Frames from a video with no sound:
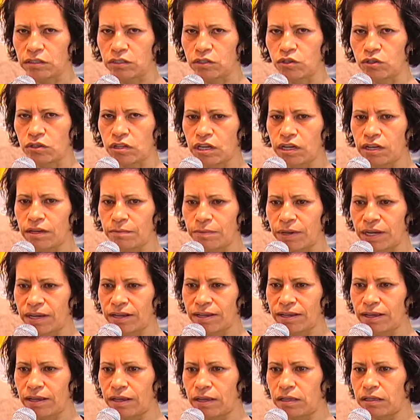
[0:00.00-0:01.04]
Yo
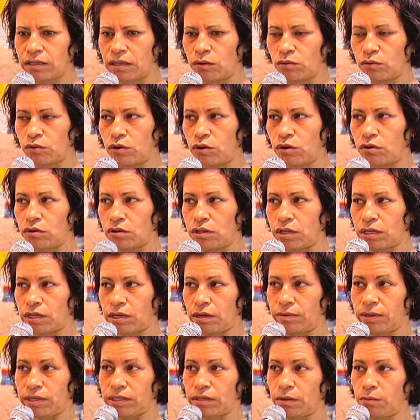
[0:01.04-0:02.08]
venía de un dolor de
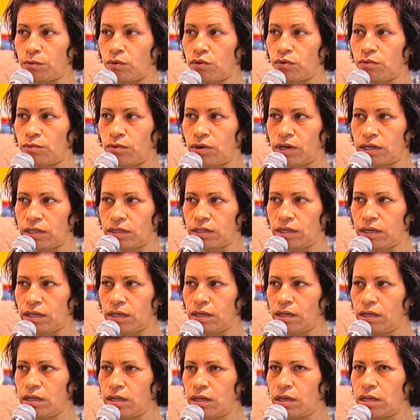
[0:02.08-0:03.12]
cabeza muy fuerte
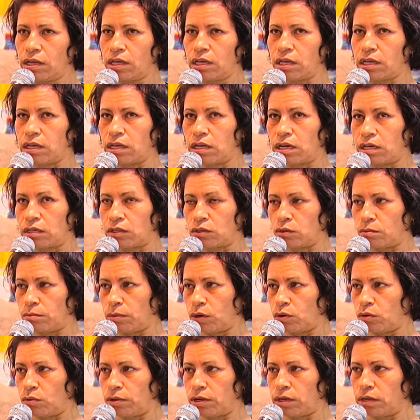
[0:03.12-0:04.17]
y el
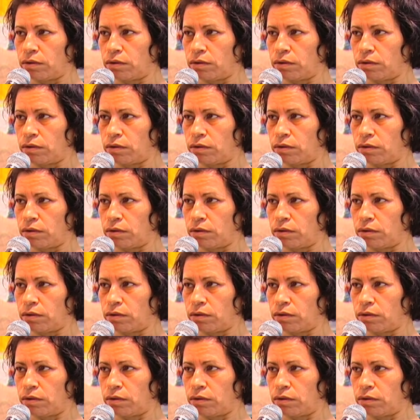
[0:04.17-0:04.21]
estómago viene